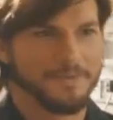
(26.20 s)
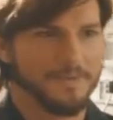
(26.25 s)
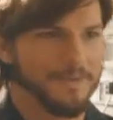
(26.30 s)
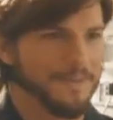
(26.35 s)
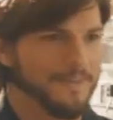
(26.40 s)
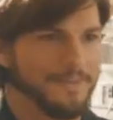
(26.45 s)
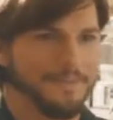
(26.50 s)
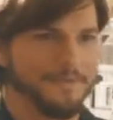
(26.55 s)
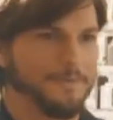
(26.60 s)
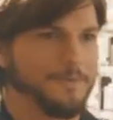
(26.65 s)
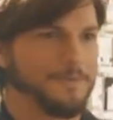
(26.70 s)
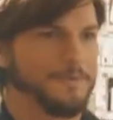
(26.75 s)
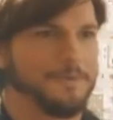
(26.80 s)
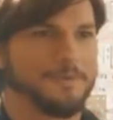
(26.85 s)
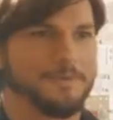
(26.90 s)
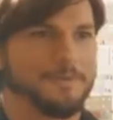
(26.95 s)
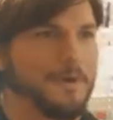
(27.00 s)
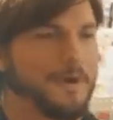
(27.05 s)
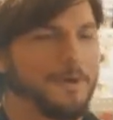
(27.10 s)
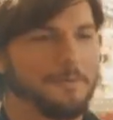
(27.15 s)
Вы далеко не
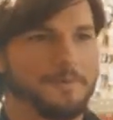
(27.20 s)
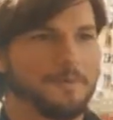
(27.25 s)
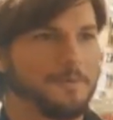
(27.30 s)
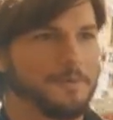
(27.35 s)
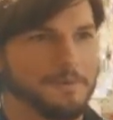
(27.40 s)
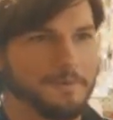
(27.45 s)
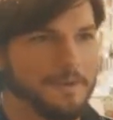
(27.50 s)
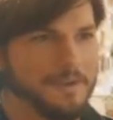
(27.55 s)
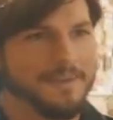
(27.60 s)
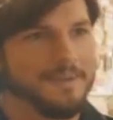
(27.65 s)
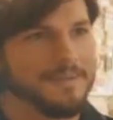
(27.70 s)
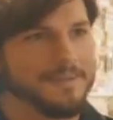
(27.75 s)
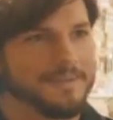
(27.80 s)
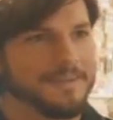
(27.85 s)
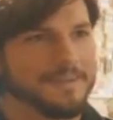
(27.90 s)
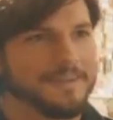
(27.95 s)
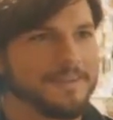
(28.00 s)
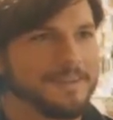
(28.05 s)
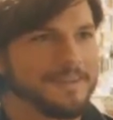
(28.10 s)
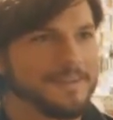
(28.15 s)
первый в нашем списке.
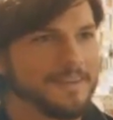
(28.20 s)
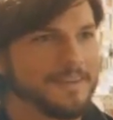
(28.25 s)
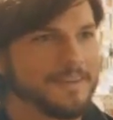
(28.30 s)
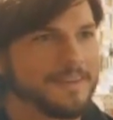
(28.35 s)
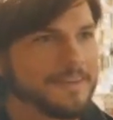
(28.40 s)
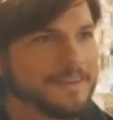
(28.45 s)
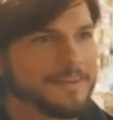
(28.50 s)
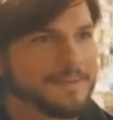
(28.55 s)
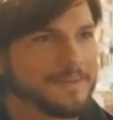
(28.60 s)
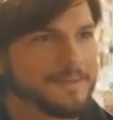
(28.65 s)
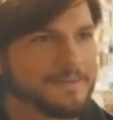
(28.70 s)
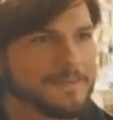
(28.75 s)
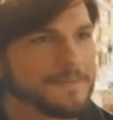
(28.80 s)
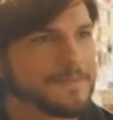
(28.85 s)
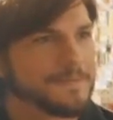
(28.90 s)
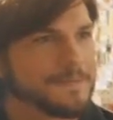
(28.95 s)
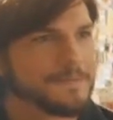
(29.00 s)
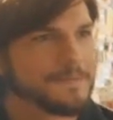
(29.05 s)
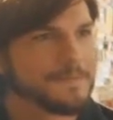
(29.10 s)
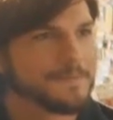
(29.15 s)

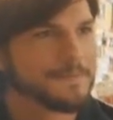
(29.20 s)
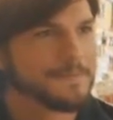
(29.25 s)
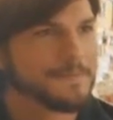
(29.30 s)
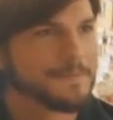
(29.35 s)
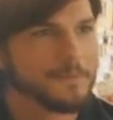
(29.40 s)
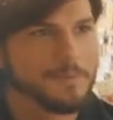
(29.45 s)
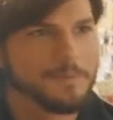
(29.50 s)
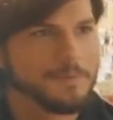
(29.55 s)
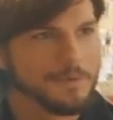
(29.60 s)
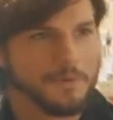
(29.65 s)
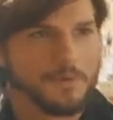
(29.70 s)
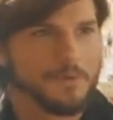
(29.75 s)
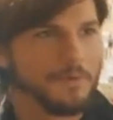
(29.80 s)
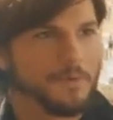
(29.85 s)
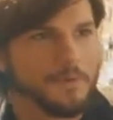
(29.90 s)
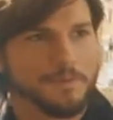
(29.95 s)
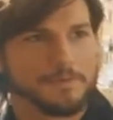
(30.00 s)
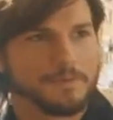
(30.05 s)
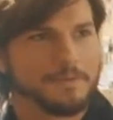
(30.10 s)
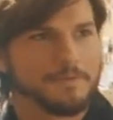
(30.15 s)
Мы уже
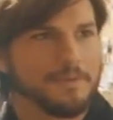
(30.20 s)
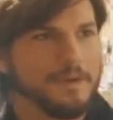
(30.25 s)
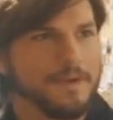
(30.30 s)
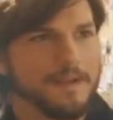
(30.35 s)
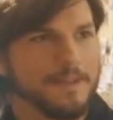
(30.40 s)
прочесали всю